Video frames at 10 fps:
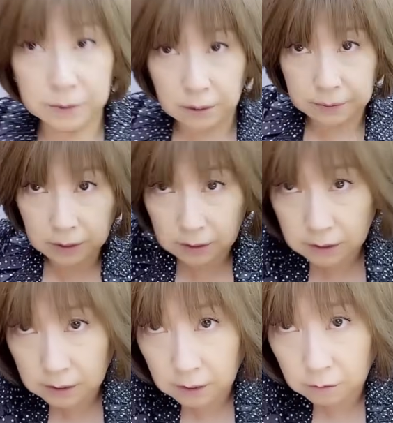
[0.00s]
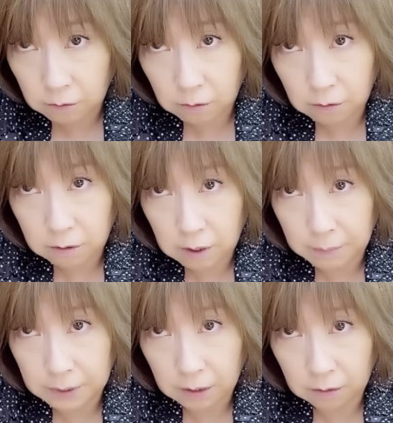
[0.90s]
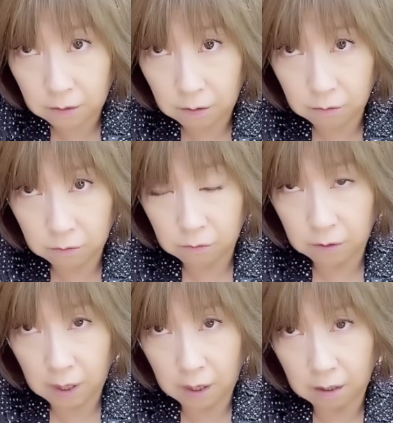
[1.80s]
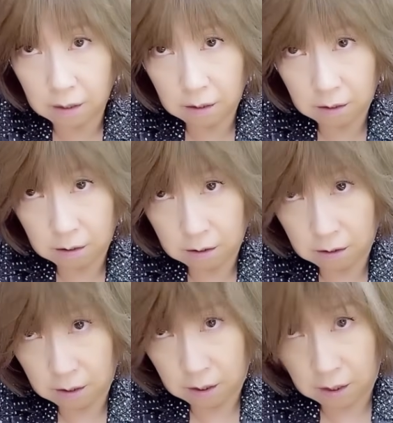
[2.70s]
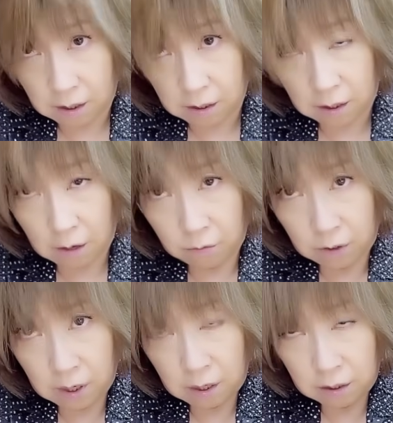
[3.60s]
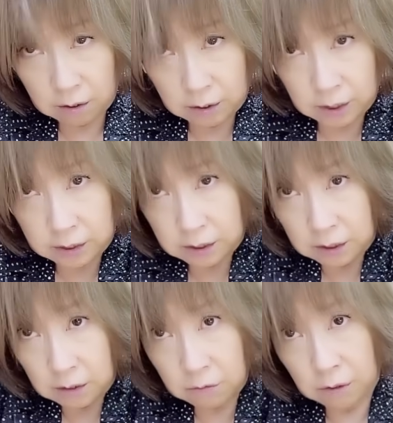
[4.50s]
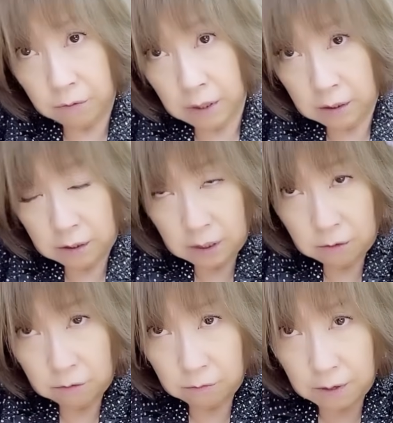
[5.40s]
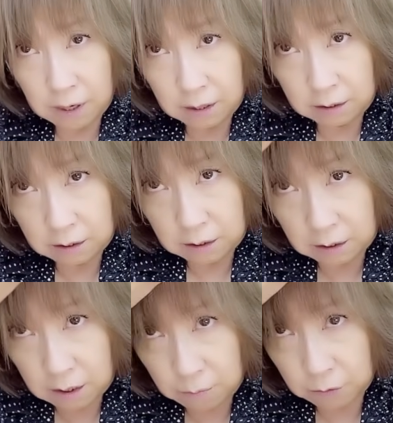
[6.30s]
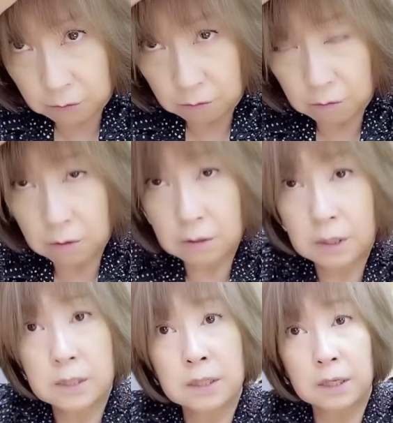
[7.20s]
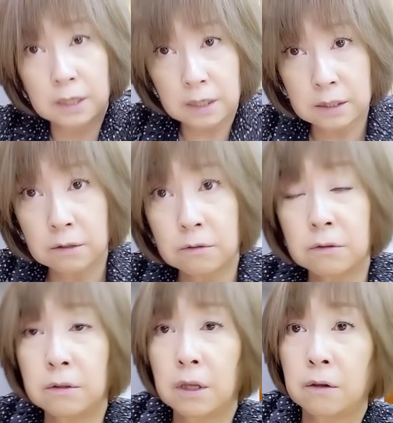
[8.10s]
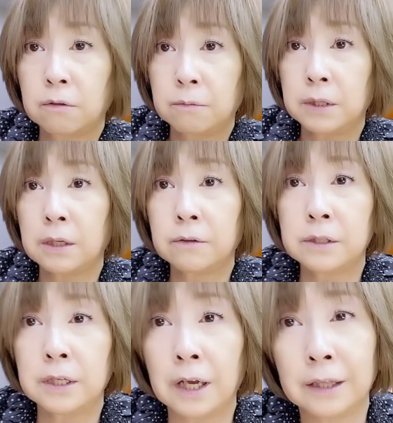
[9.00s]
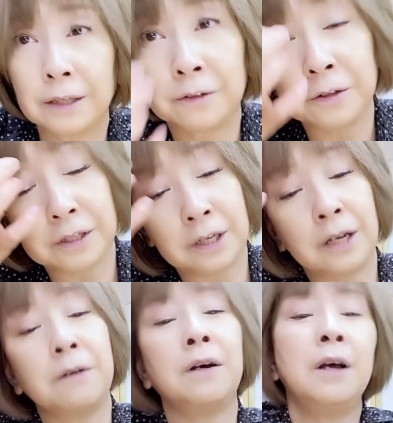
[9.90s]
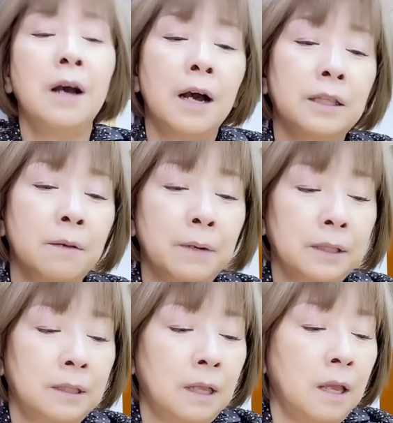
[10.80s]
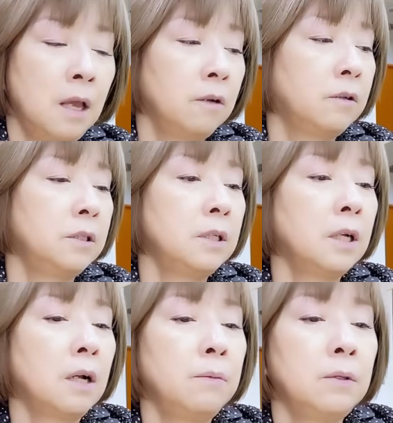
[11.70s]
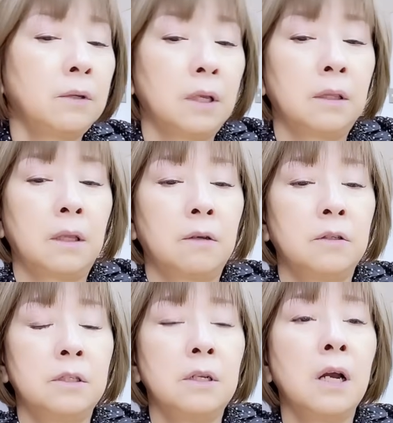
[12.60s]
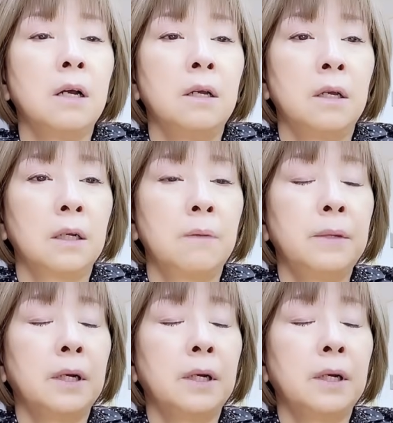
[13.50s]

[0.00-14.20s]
しゃびしゃにしないとダメだっていうことで、で、これ、キッチンでこれをやっているのは、根元を立ち上がらせるっていう、みんなクジラって、クジラ頭って、クジラ髪の毛って、クジラ髪